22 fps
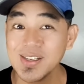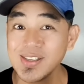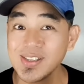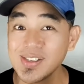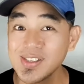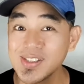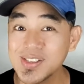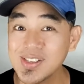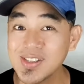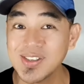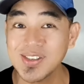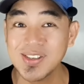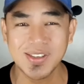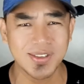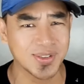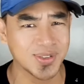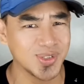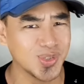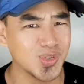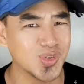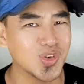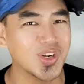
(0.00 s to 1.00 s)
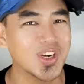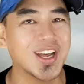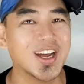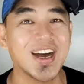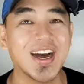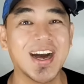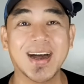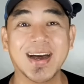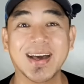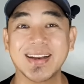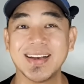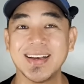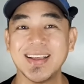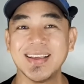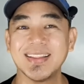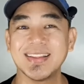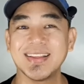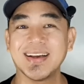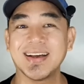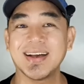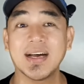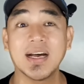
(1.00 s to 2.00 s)
So, kung
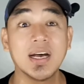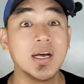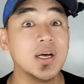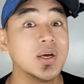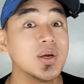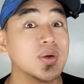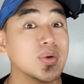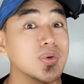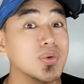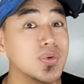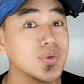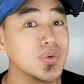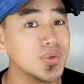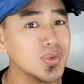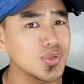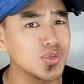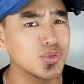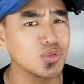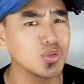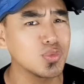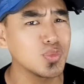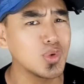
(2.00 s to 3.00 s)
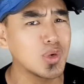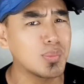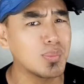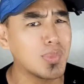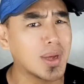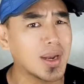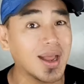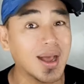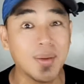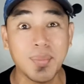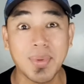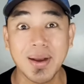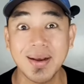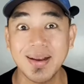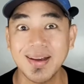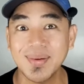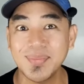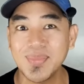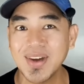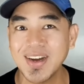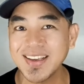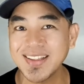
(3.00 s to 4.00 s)
nakaka-relate ka, kung gusto mong malaman
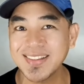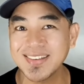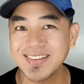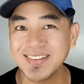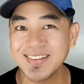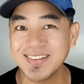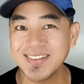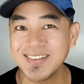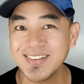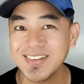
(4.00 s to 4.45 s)
ang mga ito,